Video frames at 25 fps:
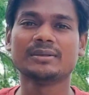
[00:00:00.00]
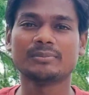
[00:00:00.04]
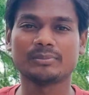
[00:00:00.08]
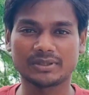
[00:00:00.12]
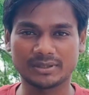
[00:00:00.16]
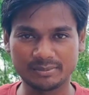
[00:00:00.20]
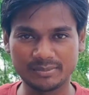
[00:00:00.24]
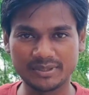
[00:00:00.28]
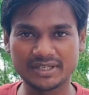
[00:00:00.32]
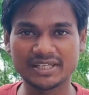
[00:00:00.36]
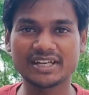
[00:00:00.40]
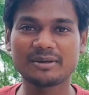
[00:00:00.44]

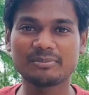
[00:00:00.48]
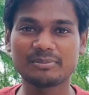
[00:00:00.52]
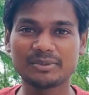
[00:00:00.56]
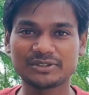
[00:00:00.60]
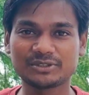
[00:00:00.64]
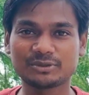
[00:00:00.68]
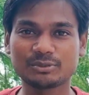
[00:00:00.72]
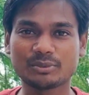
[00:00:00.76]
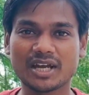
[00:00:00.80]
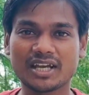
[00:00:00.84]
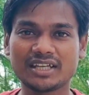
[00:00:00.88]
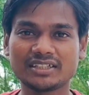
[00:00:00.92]
पर मेरा
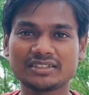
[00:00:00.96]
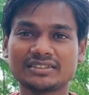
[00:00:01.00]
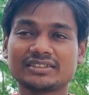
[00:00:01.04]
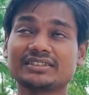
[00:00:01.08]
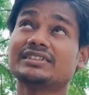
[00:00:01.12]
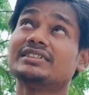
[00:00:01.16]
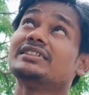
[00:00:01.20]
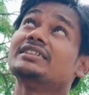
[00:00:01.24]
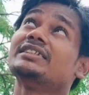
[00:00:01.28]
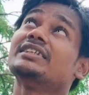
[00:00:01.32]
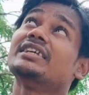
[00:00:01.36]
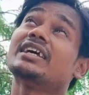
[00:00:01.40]
विश्वास
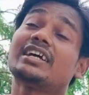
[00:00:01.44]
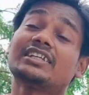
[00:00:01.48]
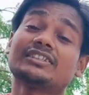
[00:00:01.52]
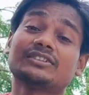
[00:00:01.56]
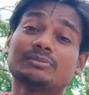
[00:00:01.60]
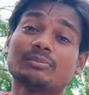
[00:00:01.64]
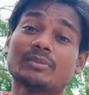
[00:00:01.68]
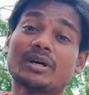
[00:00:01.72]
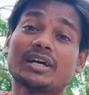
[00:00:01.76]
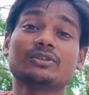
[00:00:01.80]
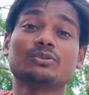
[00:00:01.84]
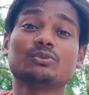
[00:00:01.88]
कि ये
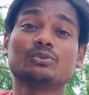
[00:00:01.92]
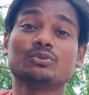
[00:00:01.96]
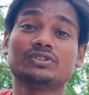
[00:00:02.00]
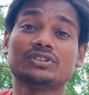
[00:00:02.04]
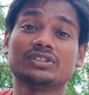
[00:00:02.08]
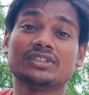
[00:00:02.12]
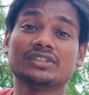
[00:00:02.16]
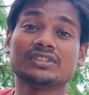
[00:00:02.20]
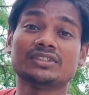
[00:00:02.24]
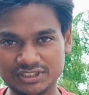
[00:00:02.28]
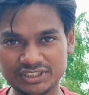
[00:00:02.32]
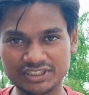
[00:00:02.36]
आसमान कुछ
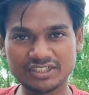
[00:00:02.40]
नहीं तो